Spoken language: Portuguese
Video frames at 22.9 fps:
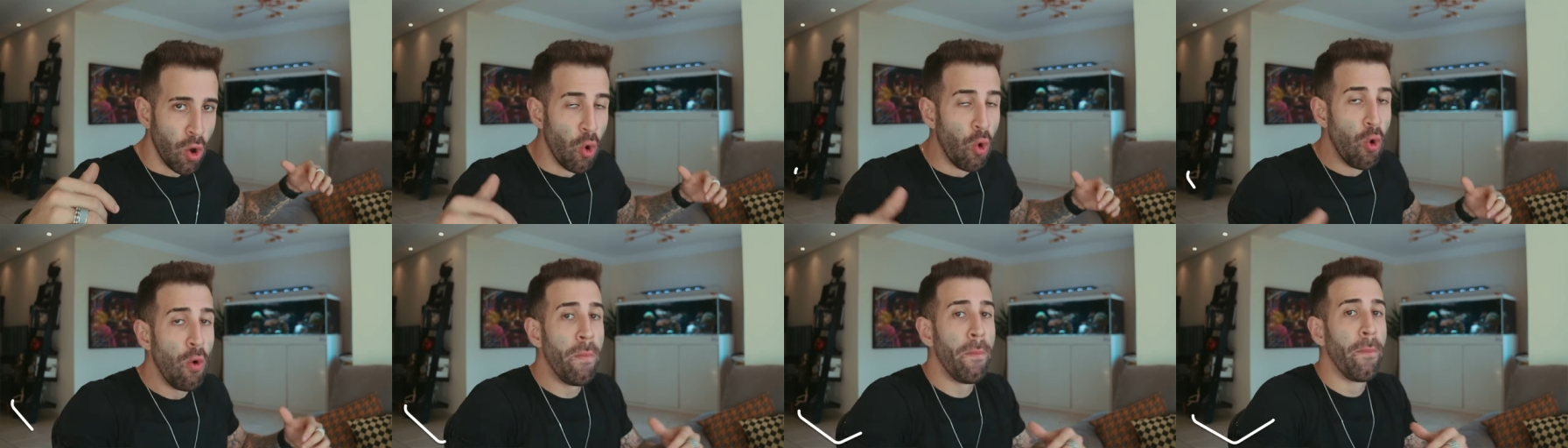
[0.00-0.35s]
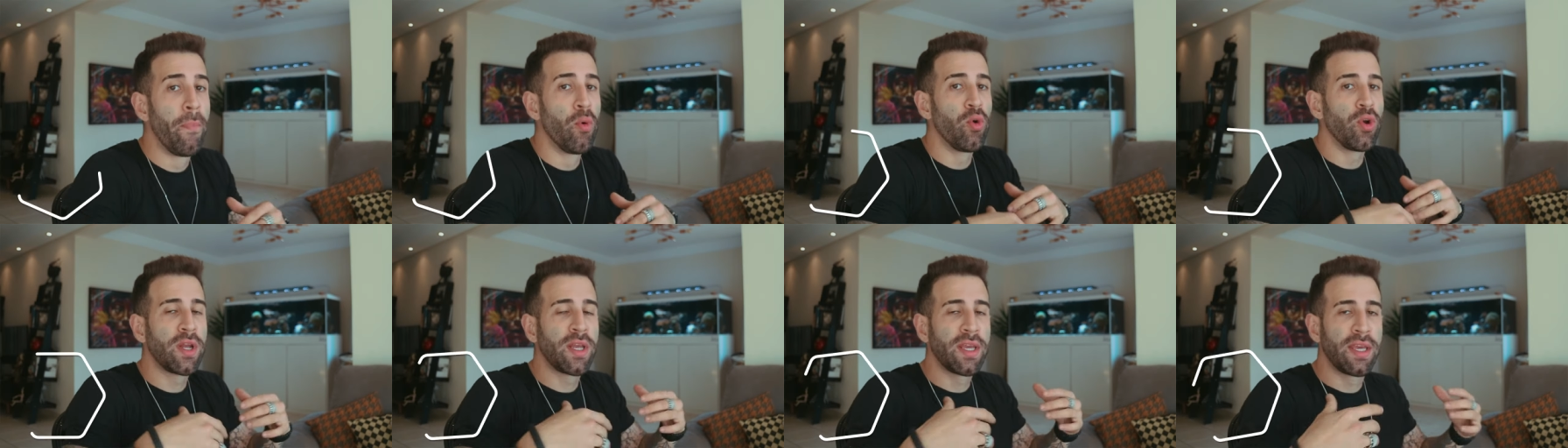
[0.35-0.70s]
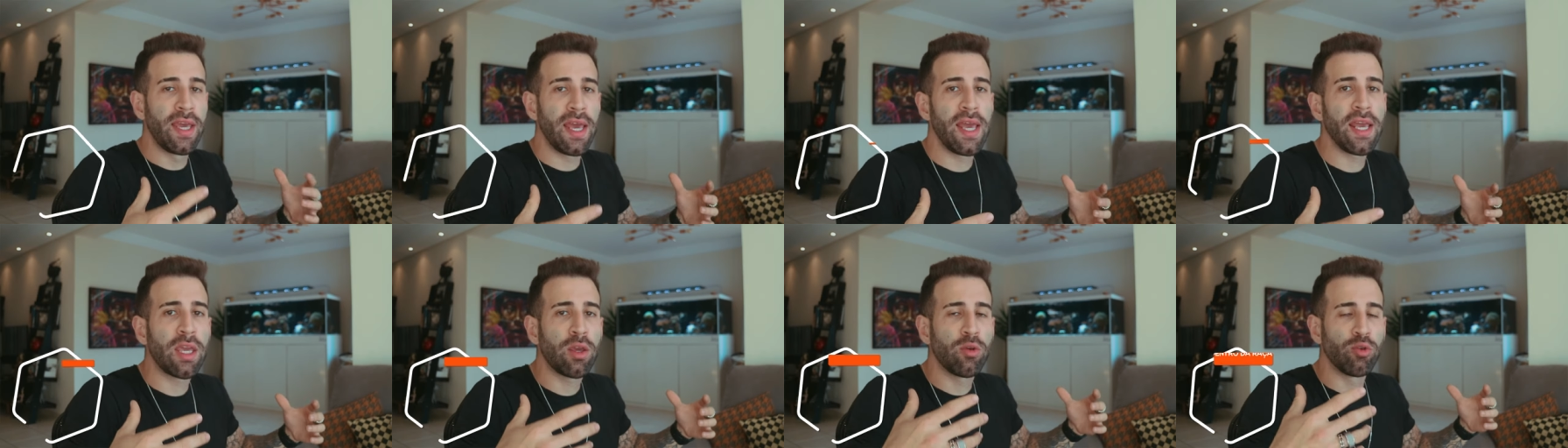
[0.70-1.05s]
o
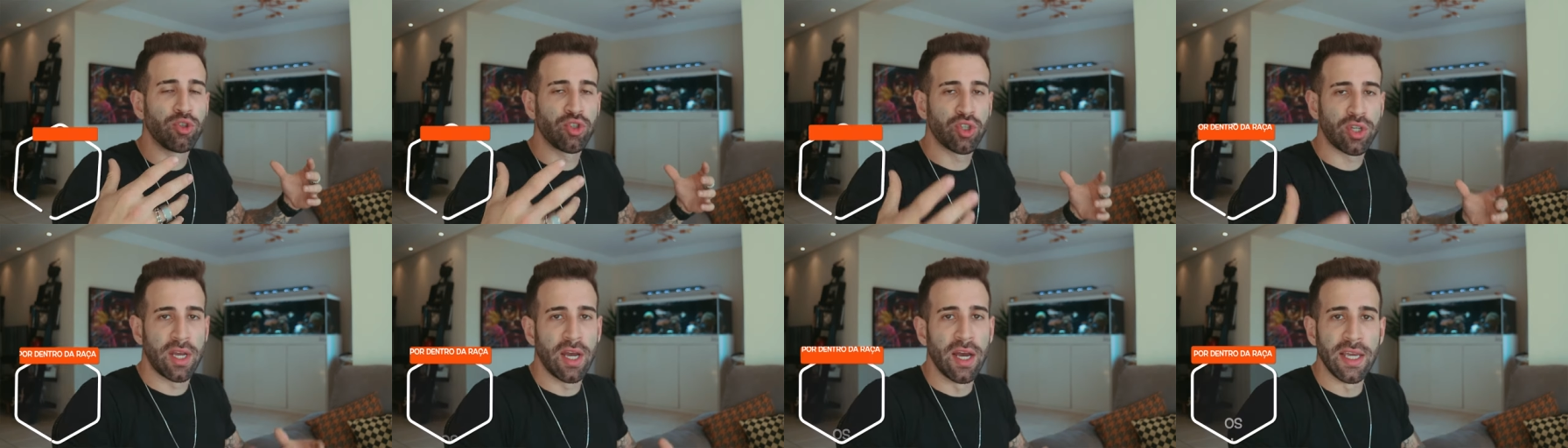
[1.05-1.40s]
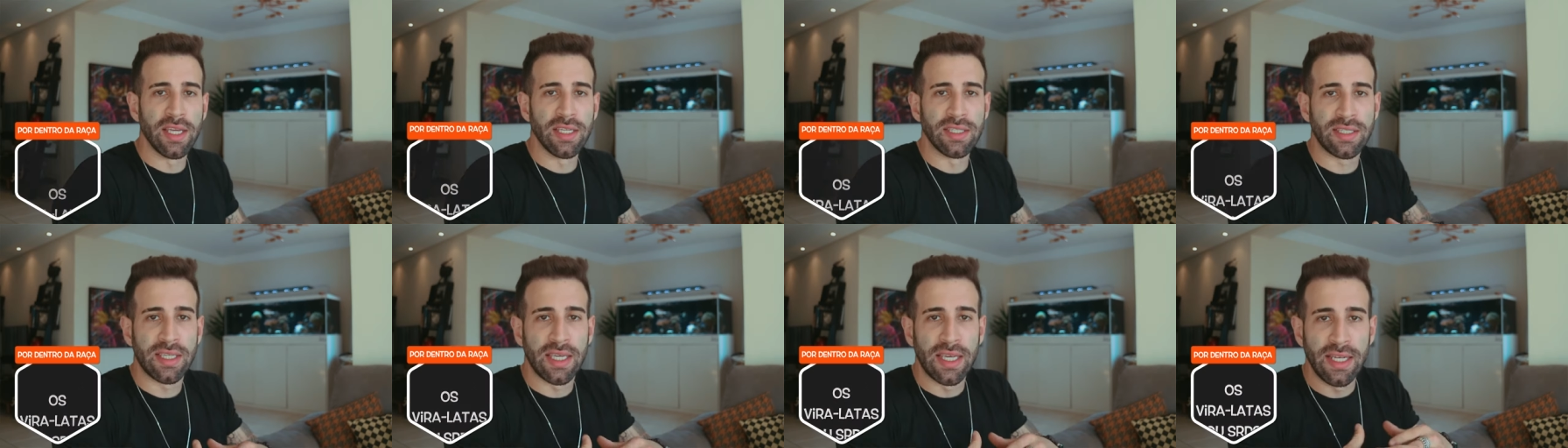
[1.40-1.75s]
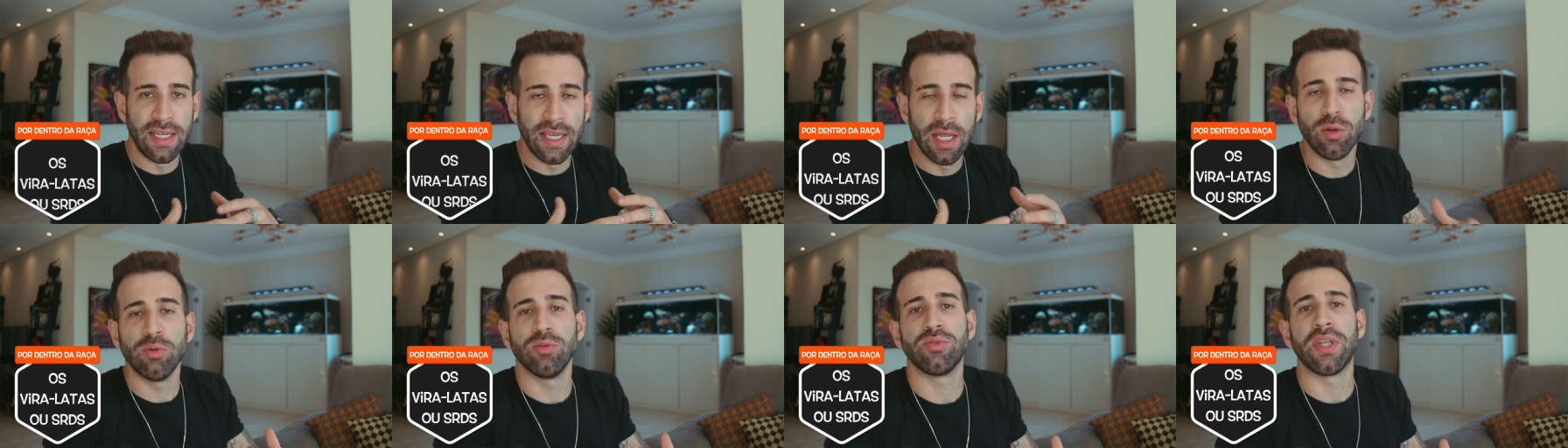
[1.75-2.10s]
porquê que os cães que
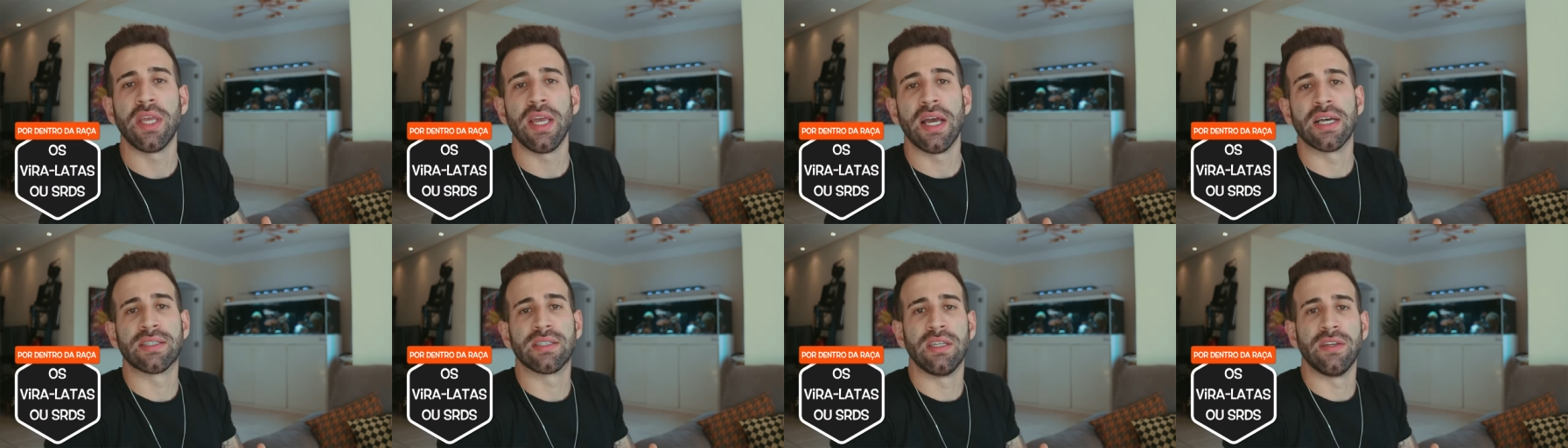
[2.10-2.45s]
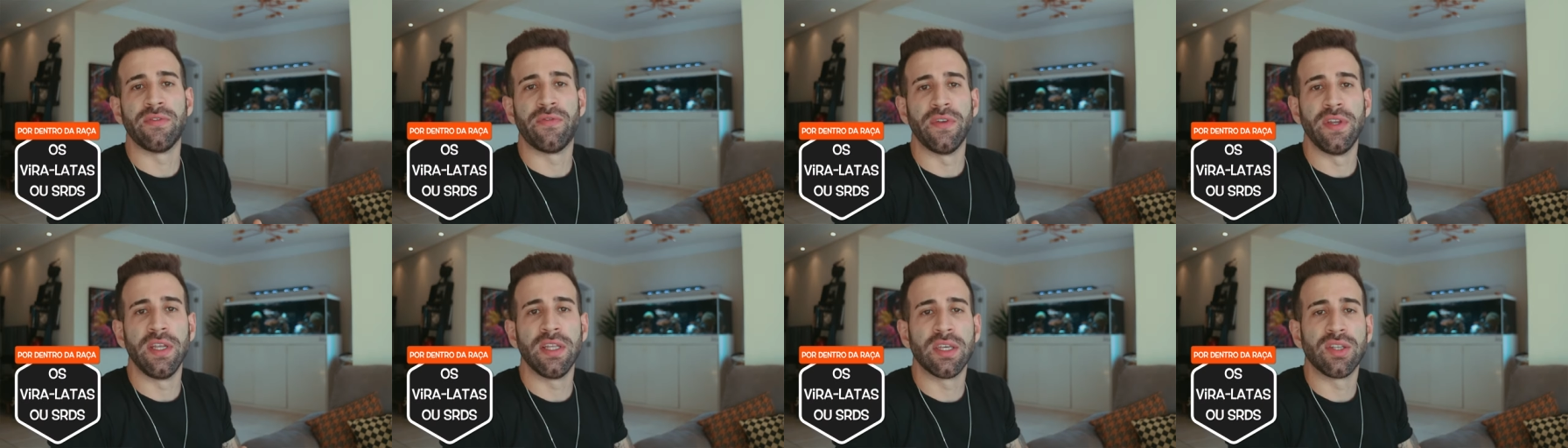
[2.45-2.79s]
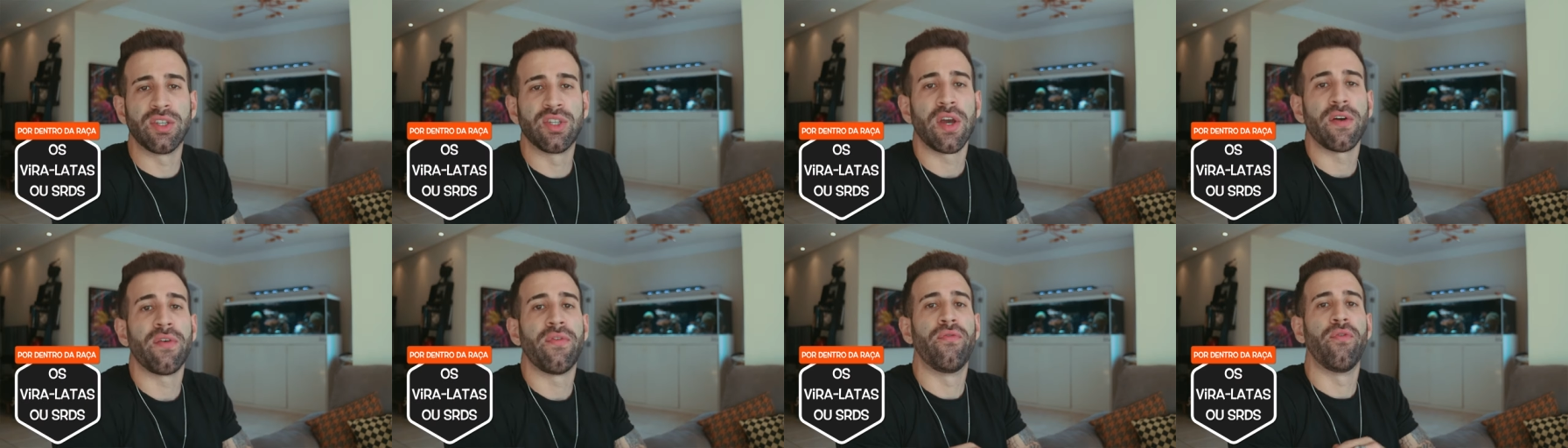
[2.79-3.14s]
não têm raça definida
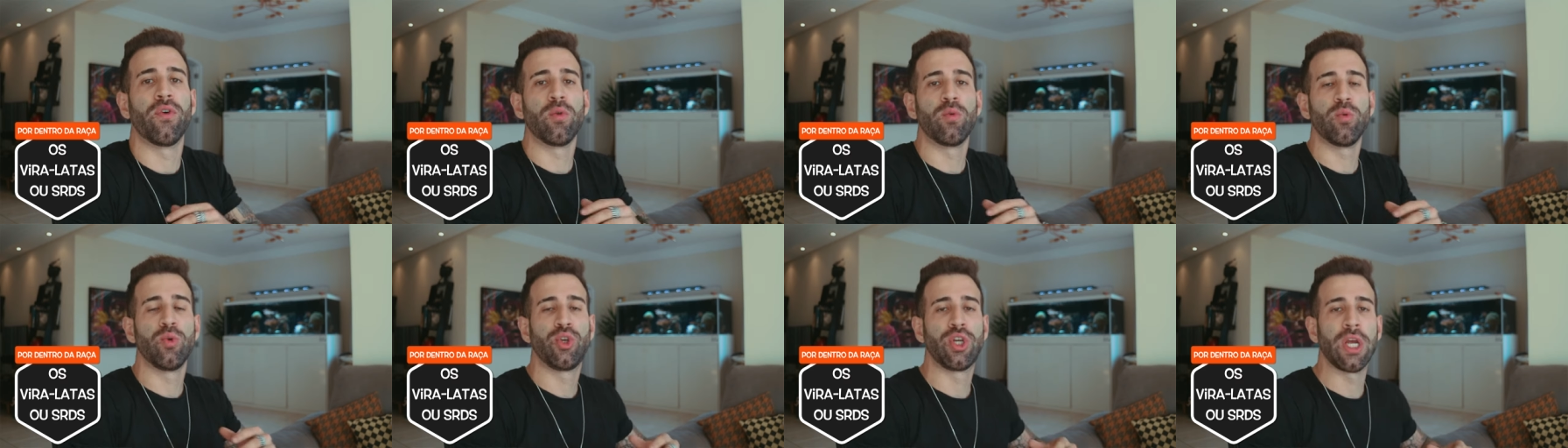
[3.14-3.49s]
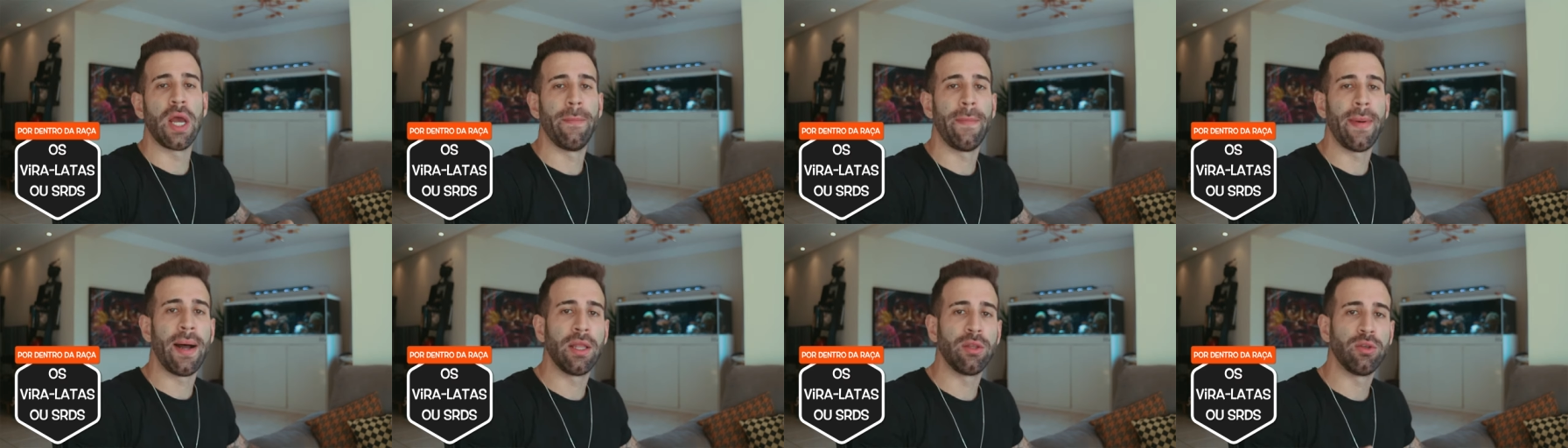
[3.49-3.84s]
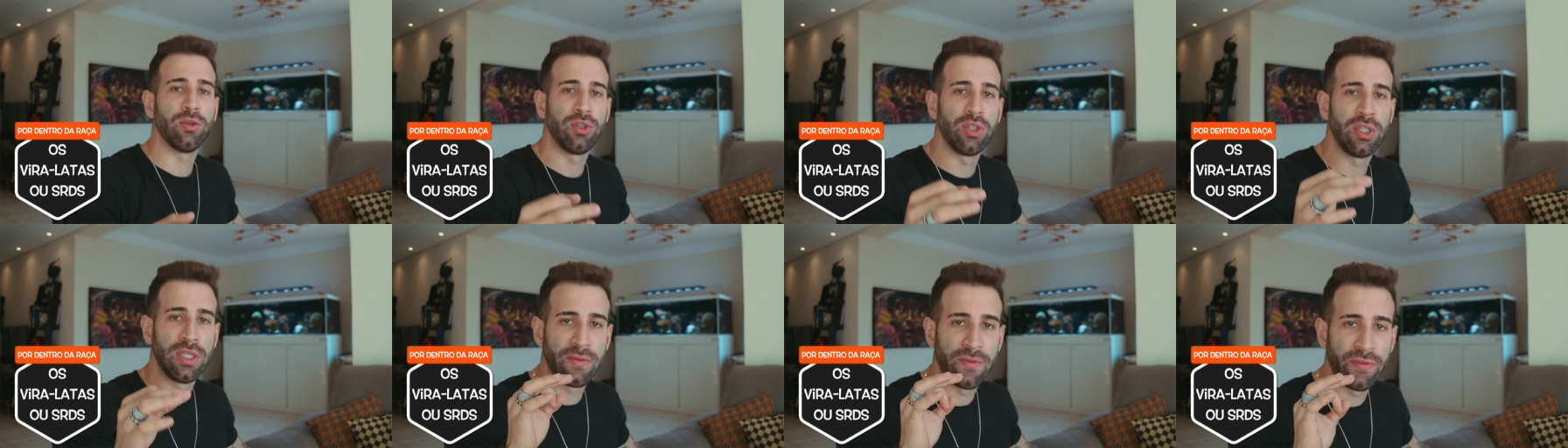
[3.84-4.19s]
já foram
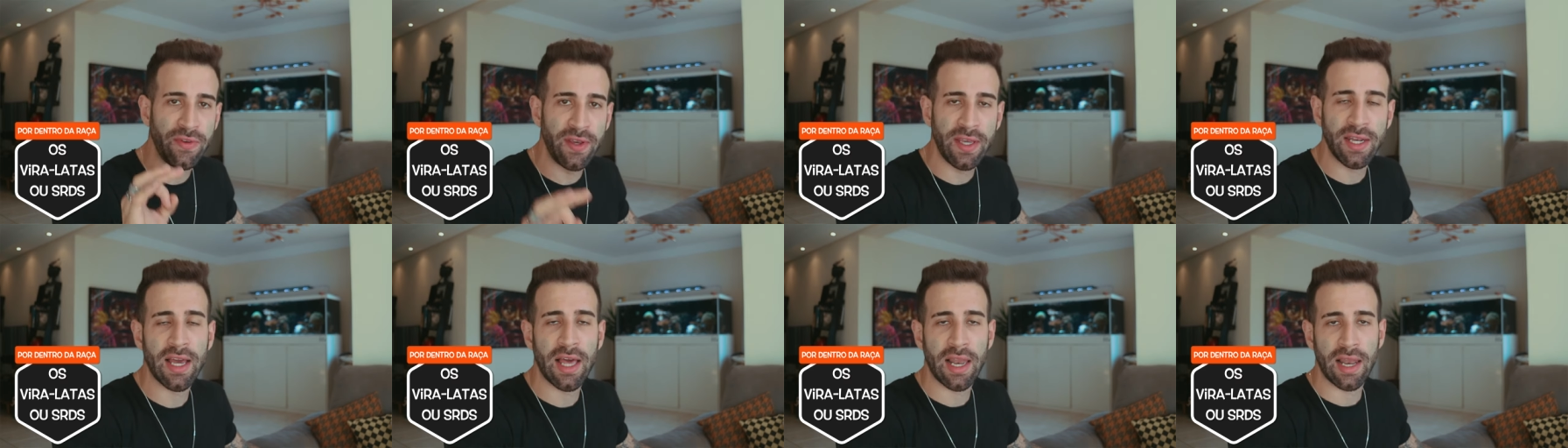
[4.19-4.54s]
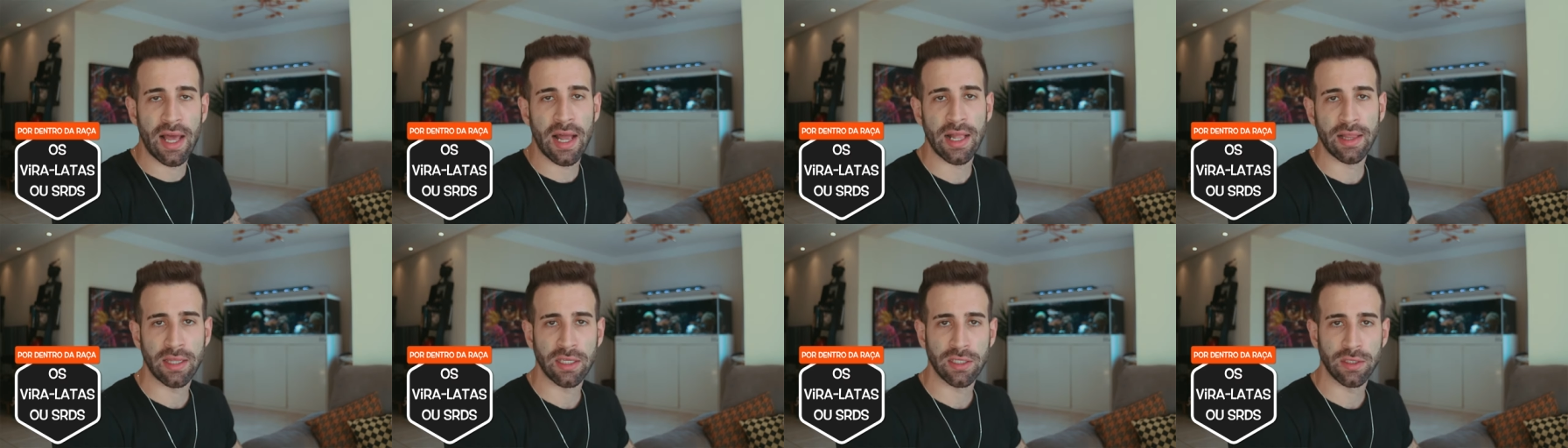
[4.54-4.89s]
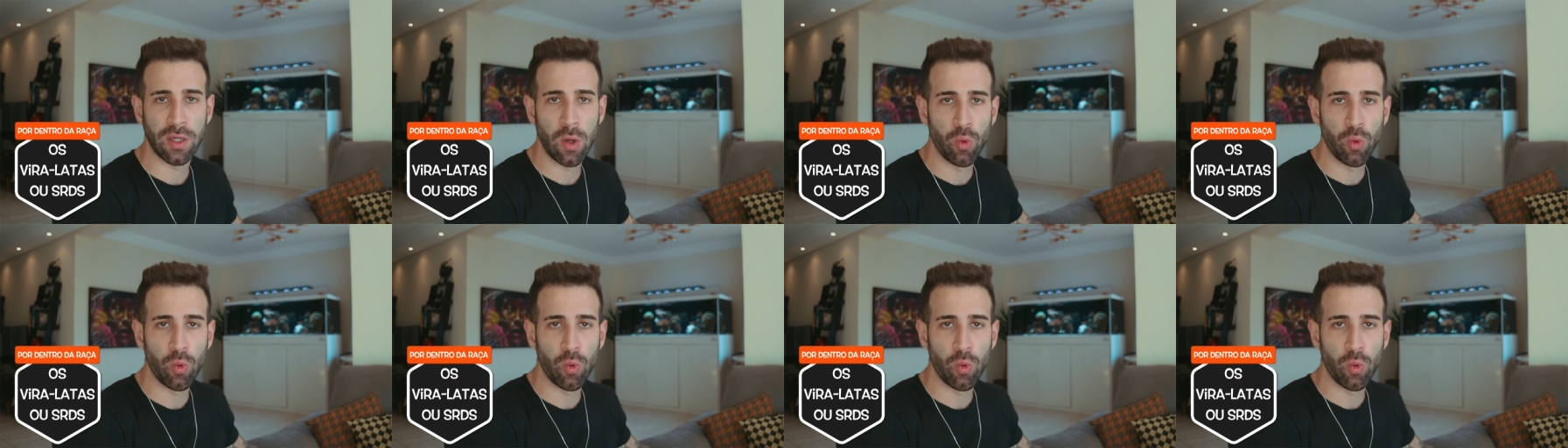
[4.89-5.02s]
chamados de vira-latas